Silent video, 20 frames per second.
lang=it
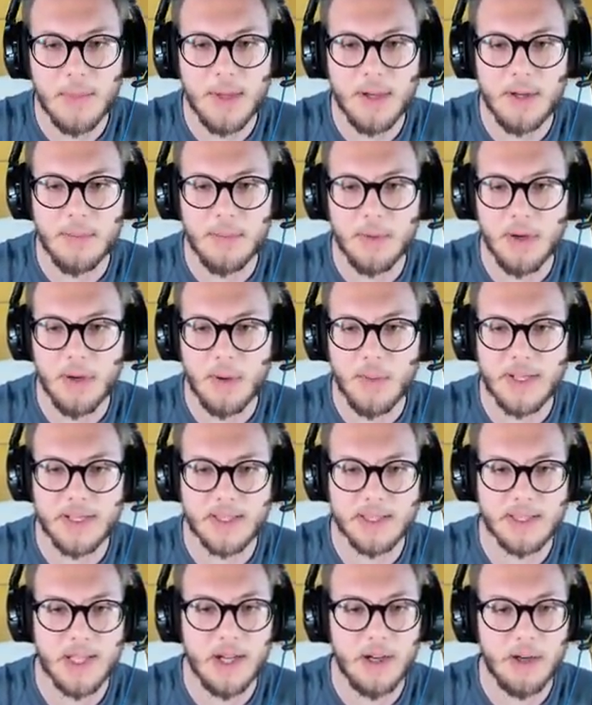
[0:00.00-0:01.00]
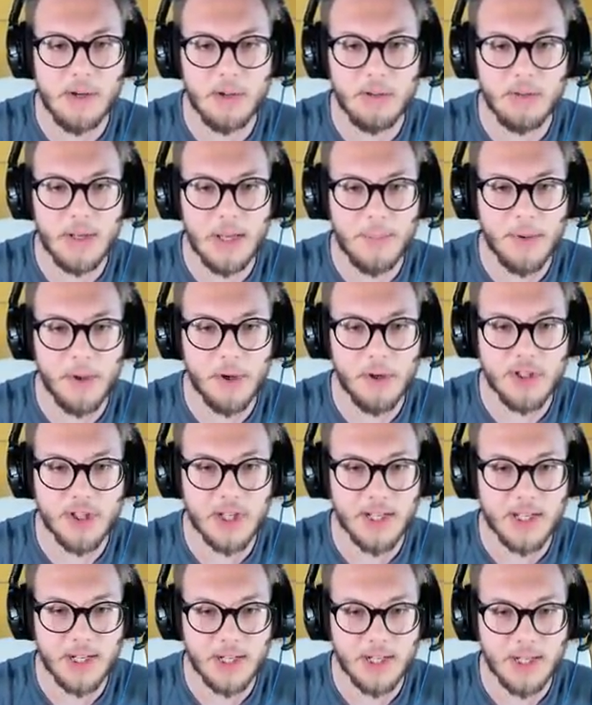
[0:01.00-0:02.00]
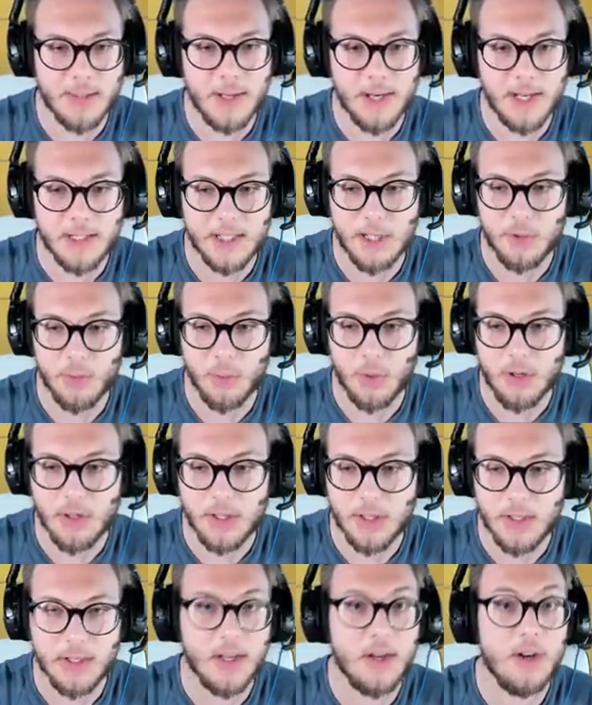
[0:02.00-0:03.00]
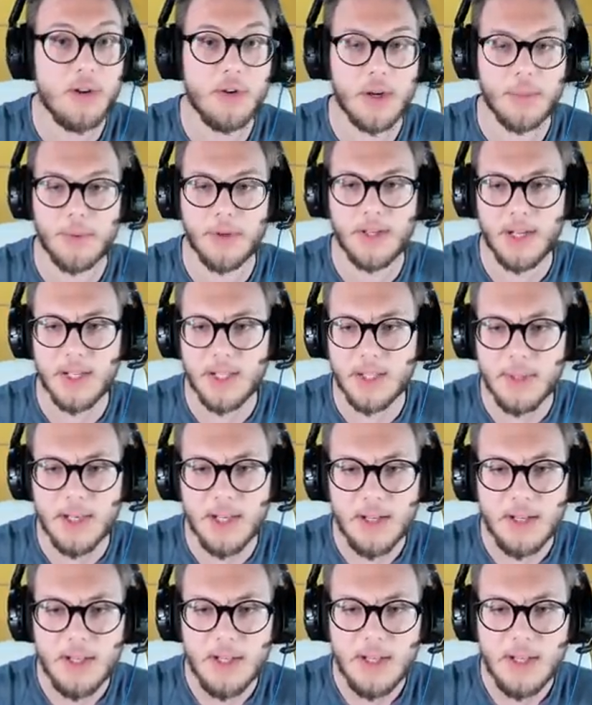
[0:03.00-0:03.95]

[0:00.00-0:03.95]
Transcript: vabbè comunque questa con la pioggia incredibile e dei tuoni ancora più incredibili